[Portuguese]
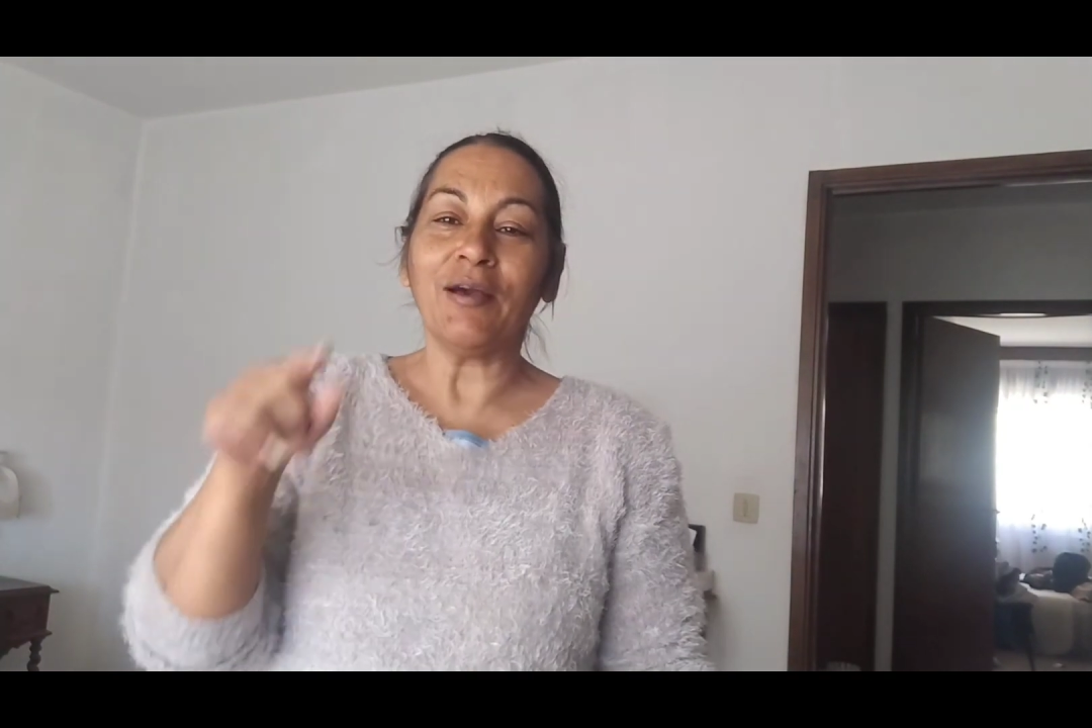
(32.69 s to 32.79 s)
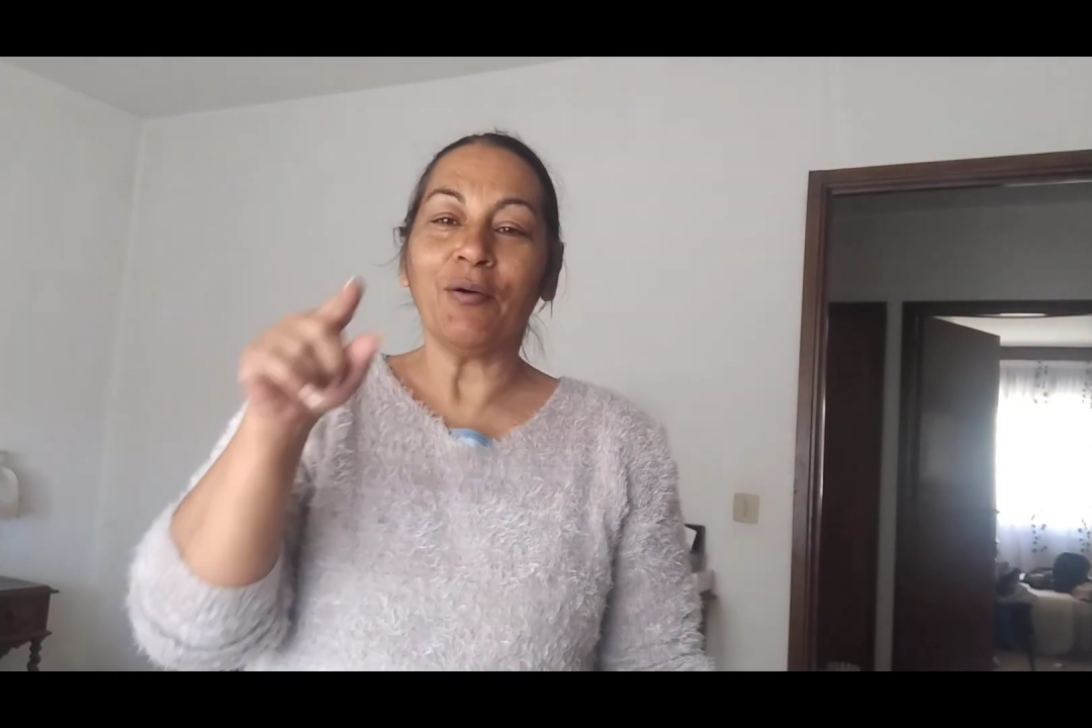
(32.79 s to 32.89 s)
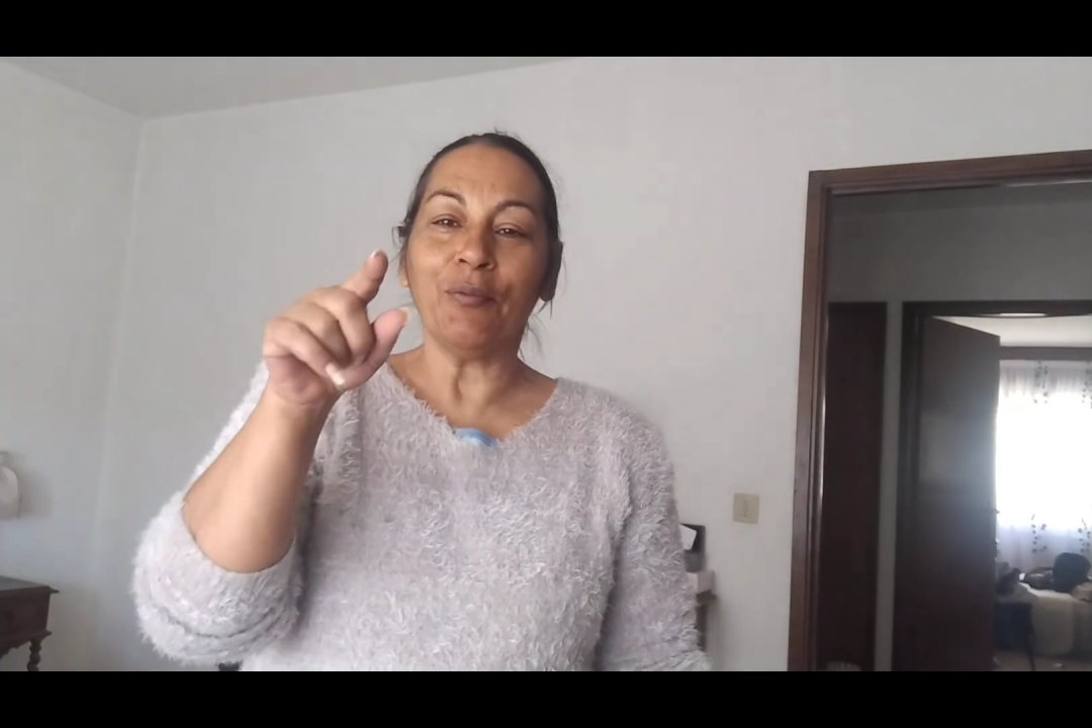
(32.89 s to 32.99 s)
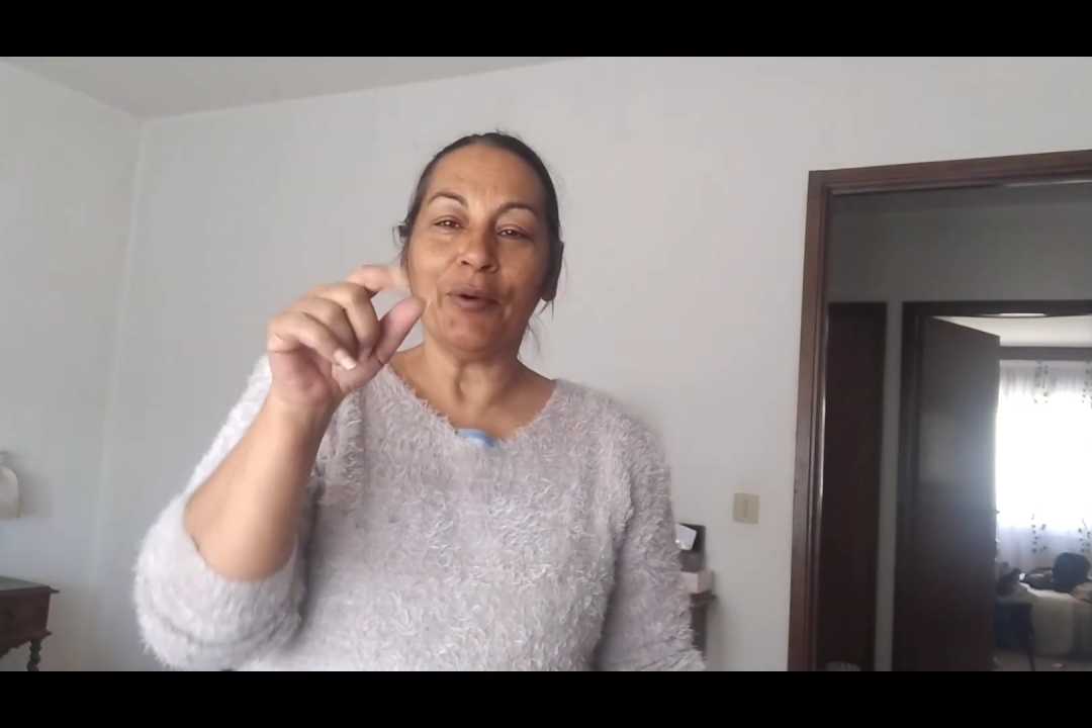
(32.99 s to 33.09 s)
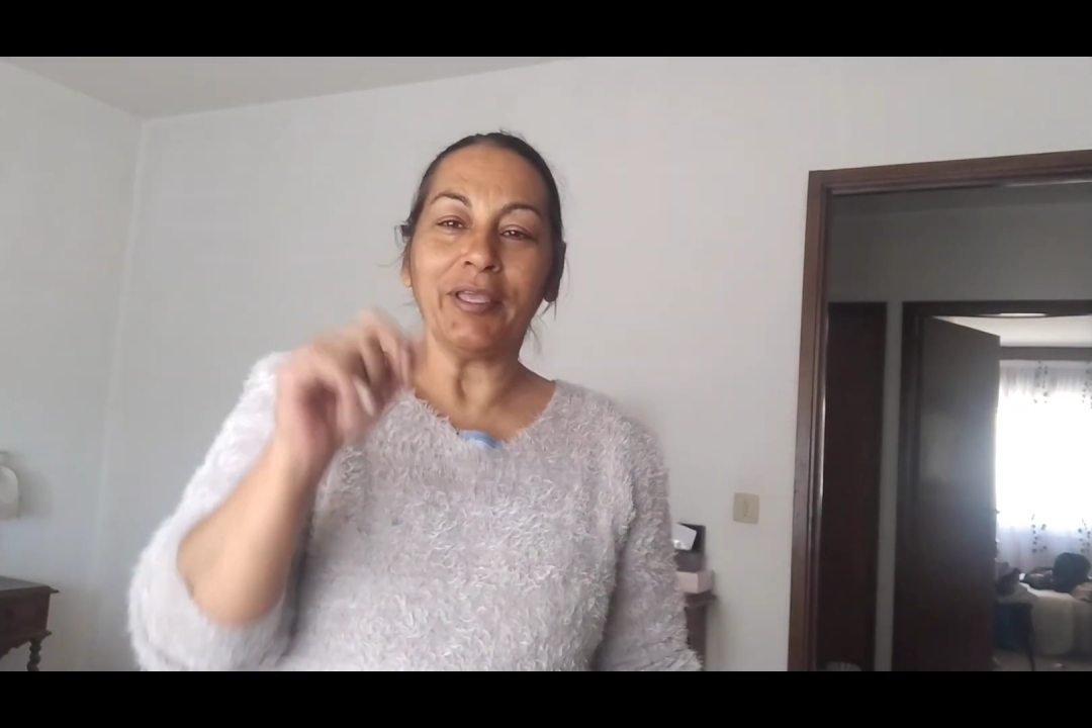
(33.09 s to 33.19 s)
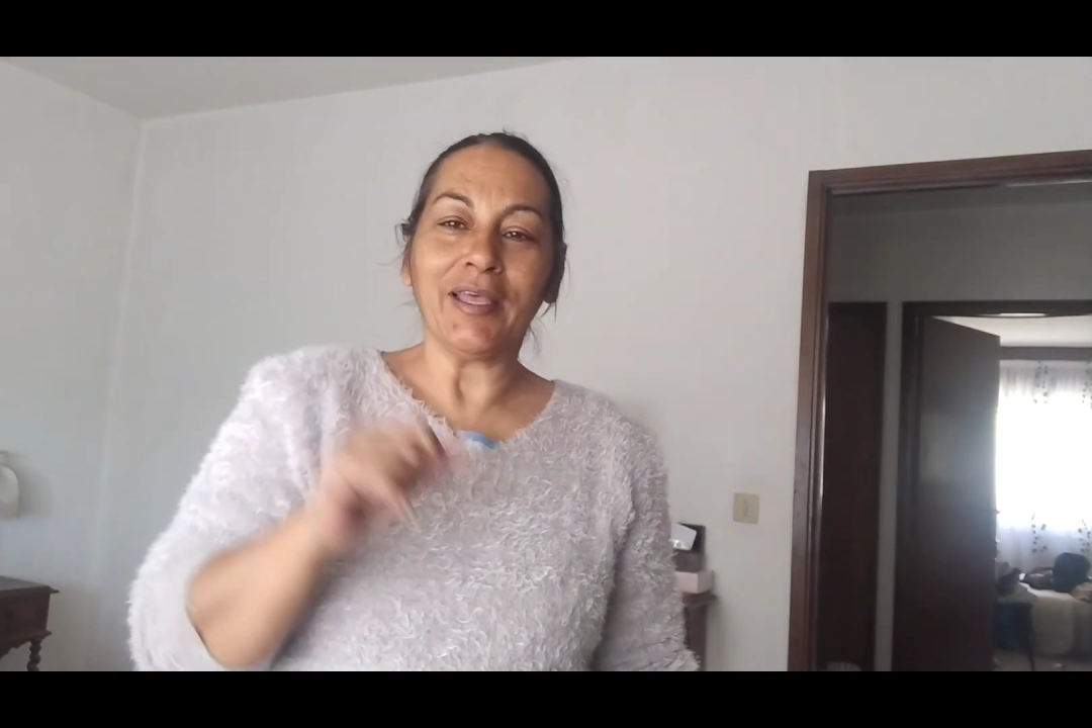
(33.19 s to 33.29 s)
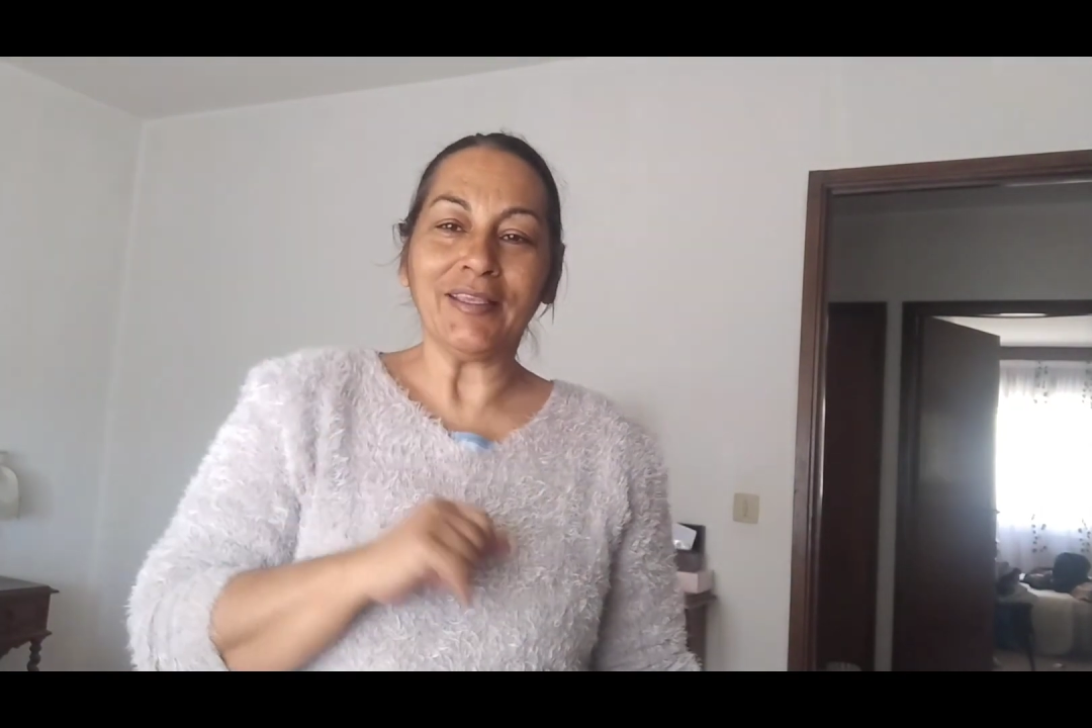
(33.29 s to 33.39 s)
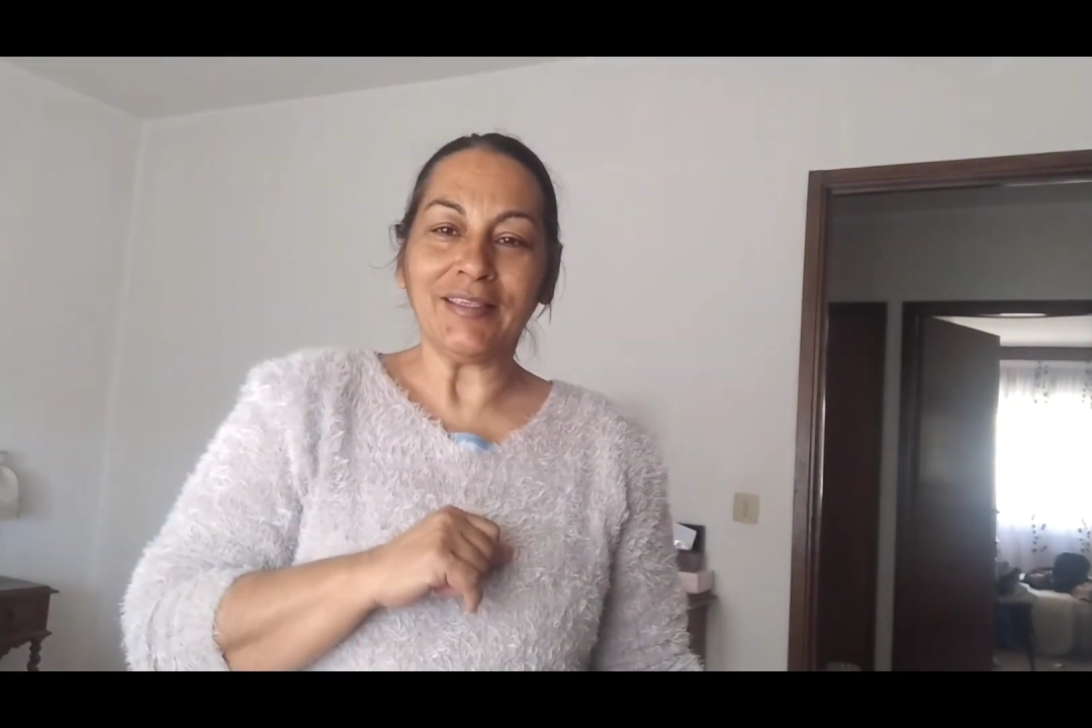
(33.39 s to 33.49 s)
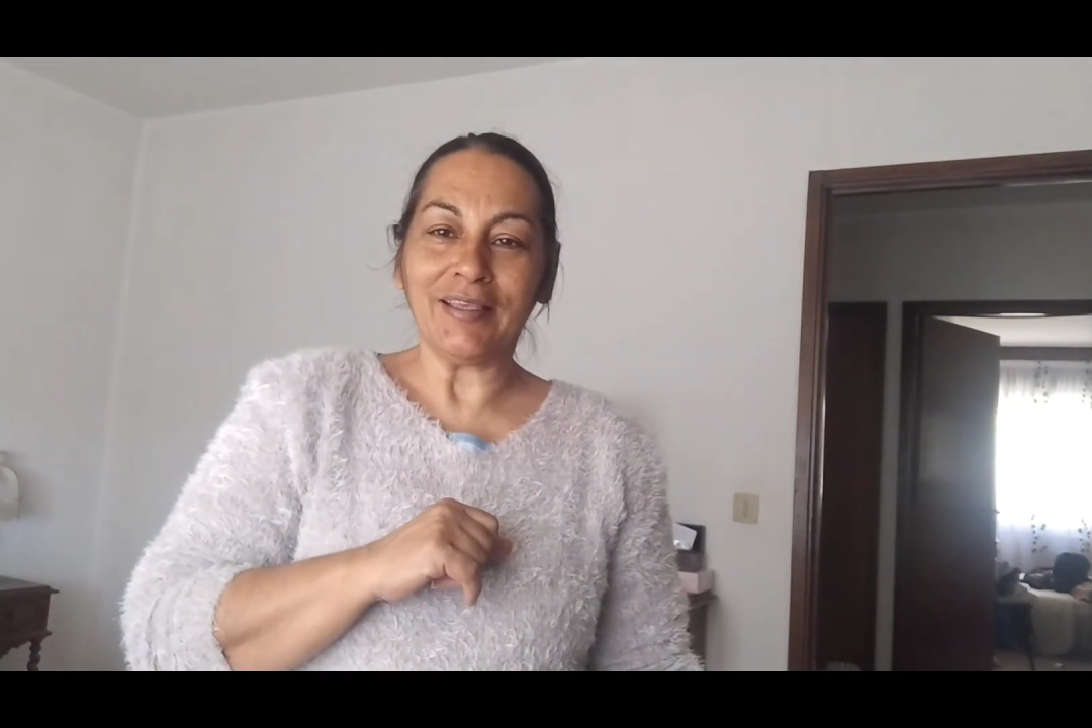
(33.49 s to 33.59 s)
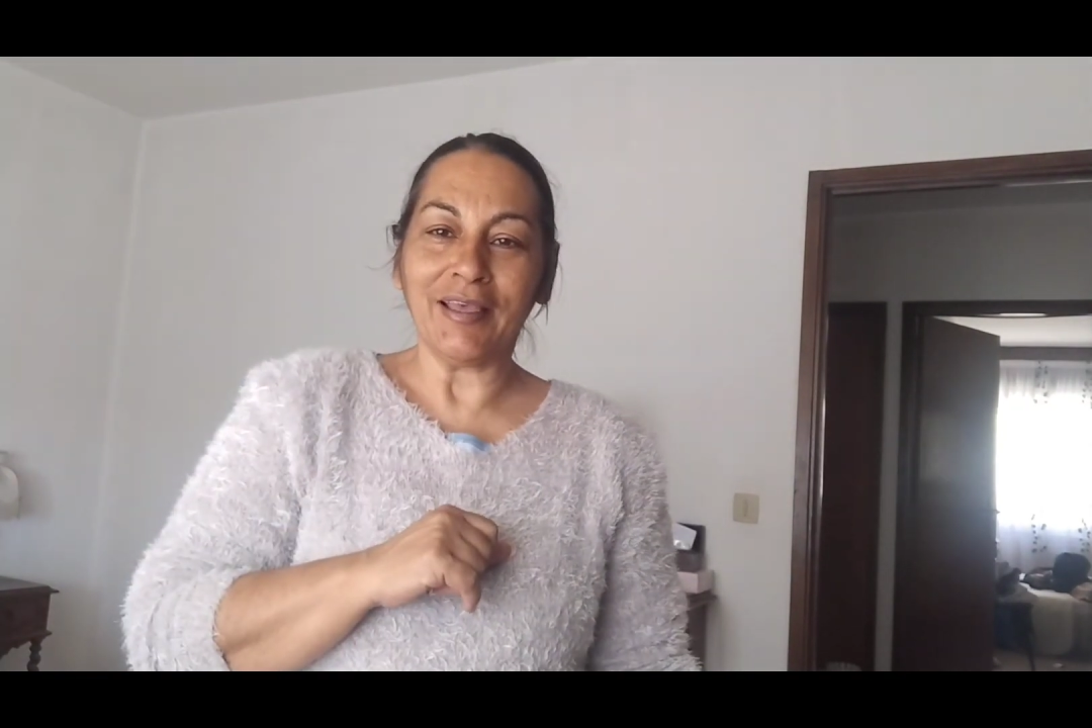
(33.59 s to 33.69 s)

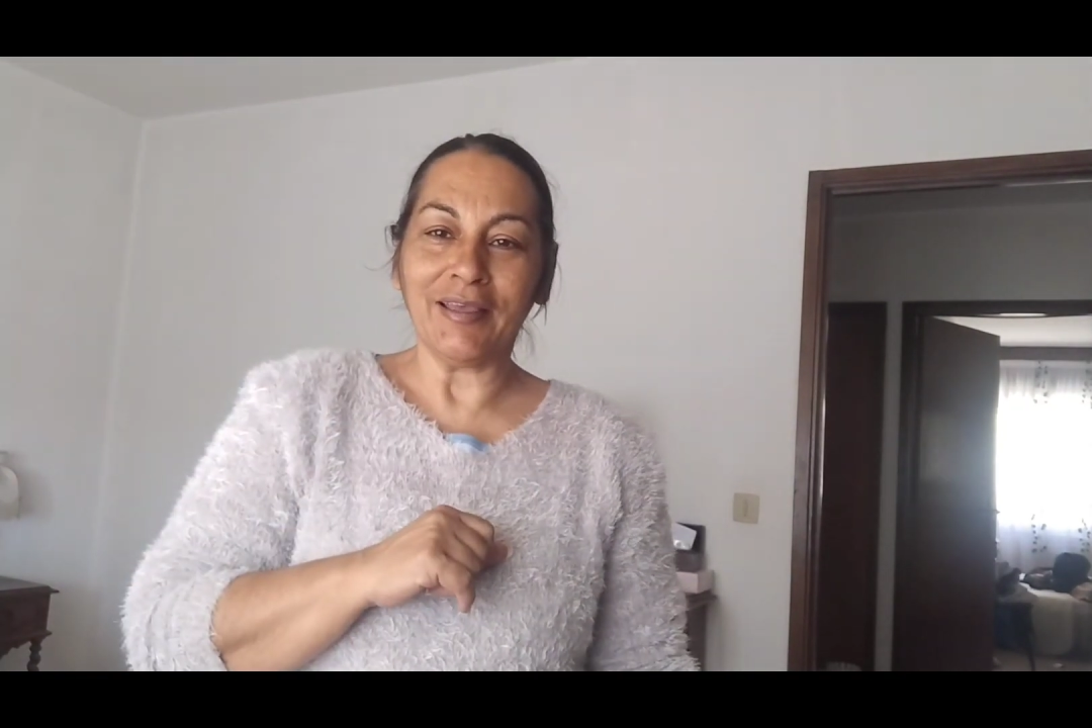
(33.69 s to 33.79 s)
acompanhassem